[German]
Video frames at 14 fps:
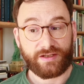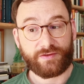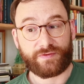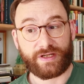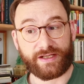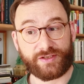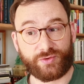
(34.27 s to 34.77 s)

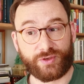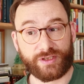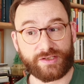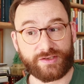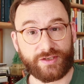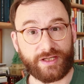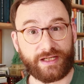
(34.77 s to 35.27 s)
Vielleicht
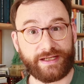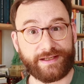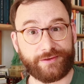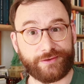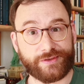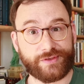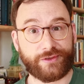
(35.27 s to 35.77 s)
kurz zur
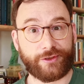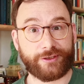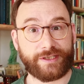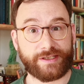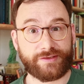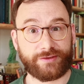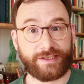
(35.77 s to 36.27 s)
Erklärung, zur
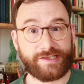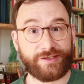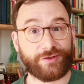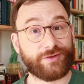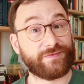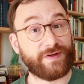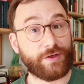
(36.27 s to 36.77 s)

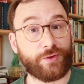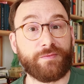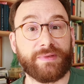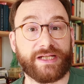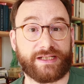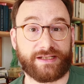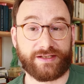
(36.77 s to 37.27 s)
Kontextualisierung,
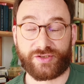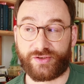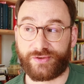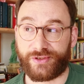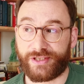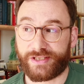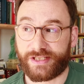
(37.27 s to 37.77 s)
warum mich das
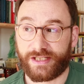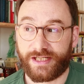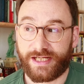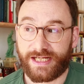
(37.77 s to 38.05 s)
stört.